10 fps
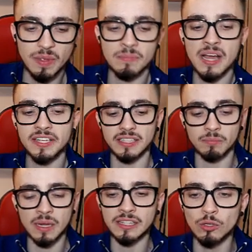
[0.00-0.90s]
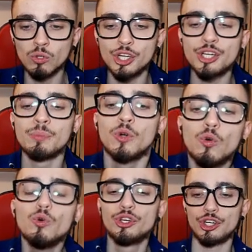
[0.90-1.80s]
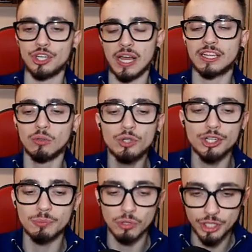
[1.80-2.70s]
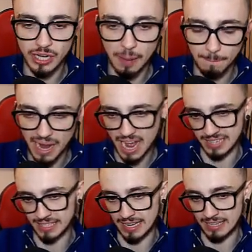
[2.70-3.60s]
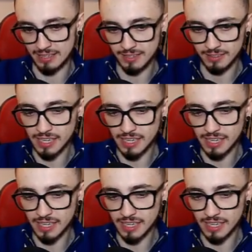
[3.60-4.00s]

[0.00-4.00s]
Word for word: Вы понимаете, это, это лучше, чем Гуччи. Это лучше, чем Дольче Габанна.